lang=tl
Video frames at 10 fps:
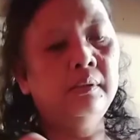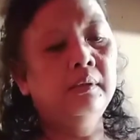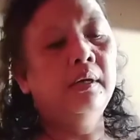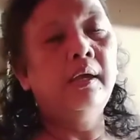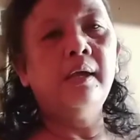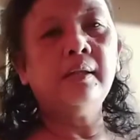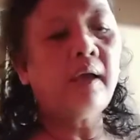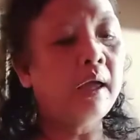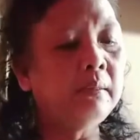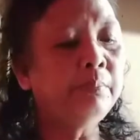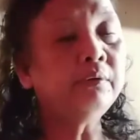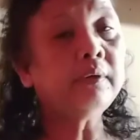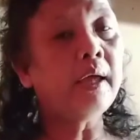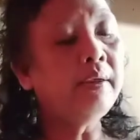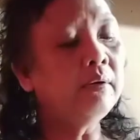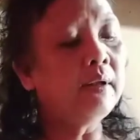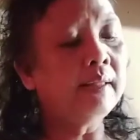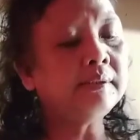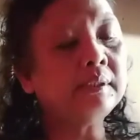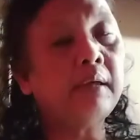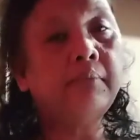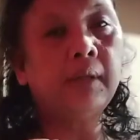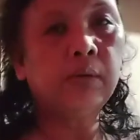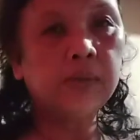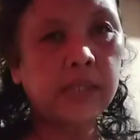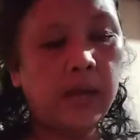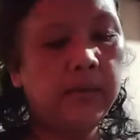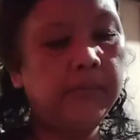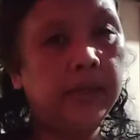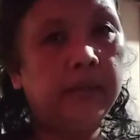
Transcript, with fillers: Ayan, kain po tayo. Lunch time dito sa amin.